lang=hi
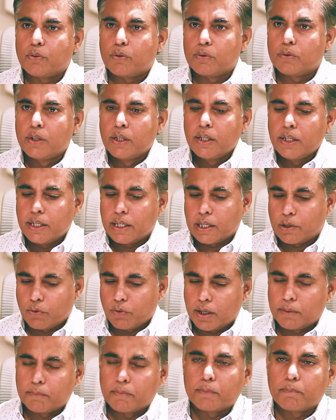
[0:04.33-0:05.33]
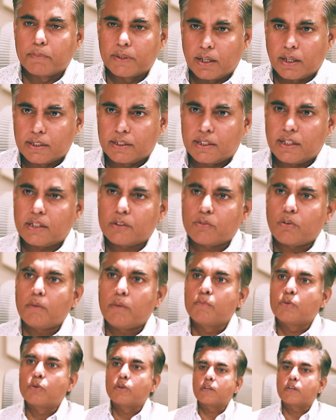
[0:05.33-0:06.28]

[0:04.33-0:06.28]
वो रिक्वायरमेंट बताते हैं तो हम